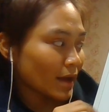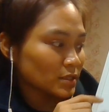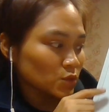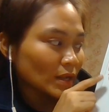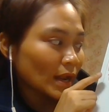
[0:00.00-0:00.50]
嘛，
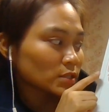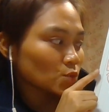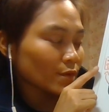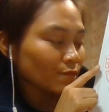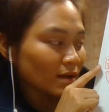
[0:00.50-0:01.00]
所以它
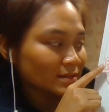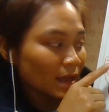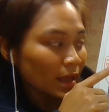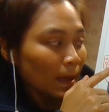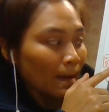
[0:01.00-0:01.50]
就会放
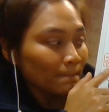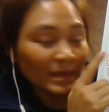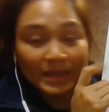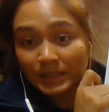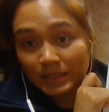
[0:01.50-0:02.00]
在
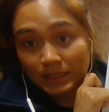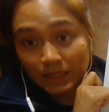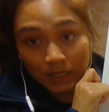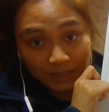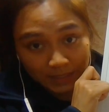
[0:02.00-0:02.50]
名词
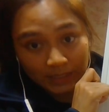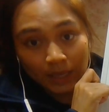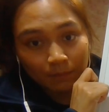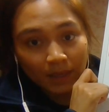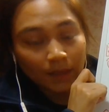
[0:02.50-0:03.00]
的
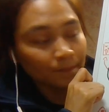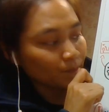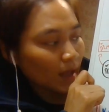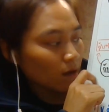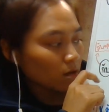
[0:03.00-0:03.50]
前面。
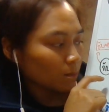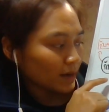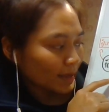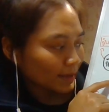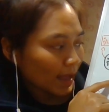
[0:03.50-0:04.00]
好，我
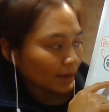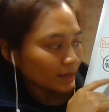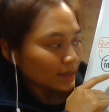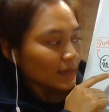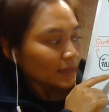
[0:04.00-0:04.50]
们来看，
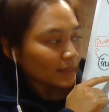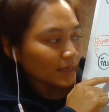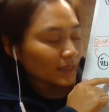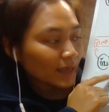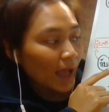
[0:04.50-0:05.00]

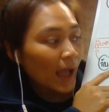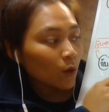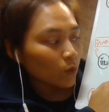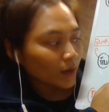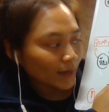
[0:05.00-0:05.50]
ก
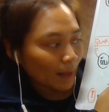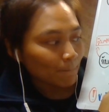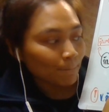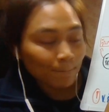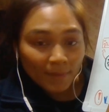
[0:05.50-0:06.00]
靠น
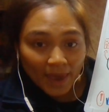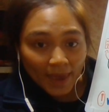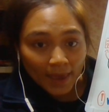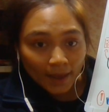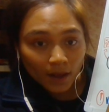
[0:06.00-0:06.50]

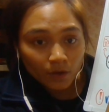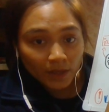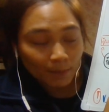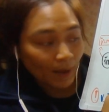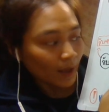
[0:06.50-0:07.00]
咩，
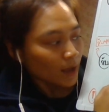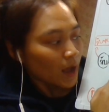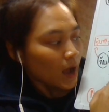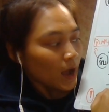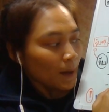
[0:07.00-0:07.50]
可以วก吗？
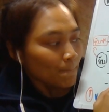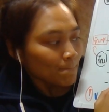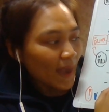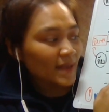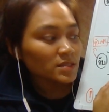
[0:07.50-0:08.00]

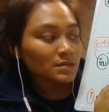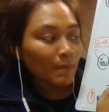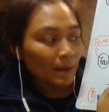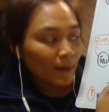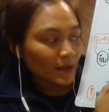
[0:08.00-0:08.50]
แ是
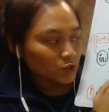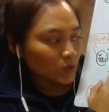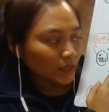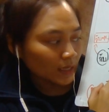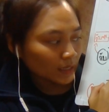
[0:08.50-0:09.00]
妈妈，
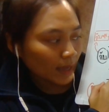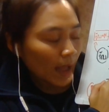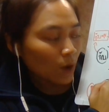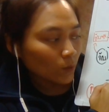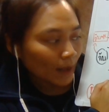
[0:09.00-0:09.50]
所以ก
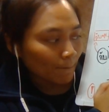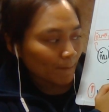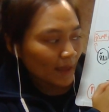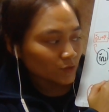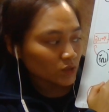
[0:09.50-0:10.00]
靠น
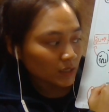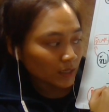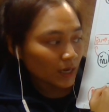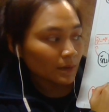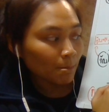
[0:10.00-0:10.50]
咩就是
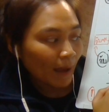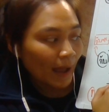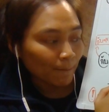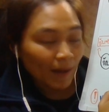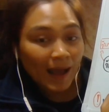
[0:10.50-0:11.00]
跟
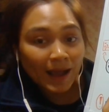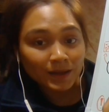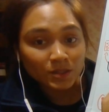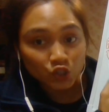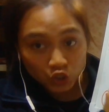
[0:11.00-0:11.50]
妈妈
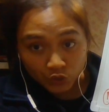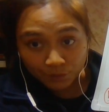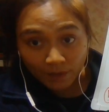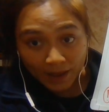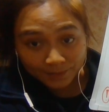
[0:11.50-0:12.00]
吃
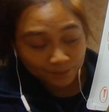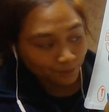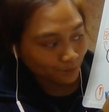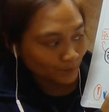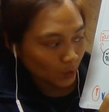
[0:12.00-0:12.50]

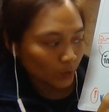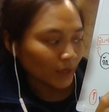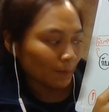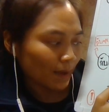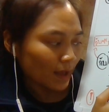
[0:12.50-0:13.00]

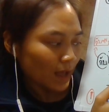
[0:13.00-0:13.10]
饭，OK 吗？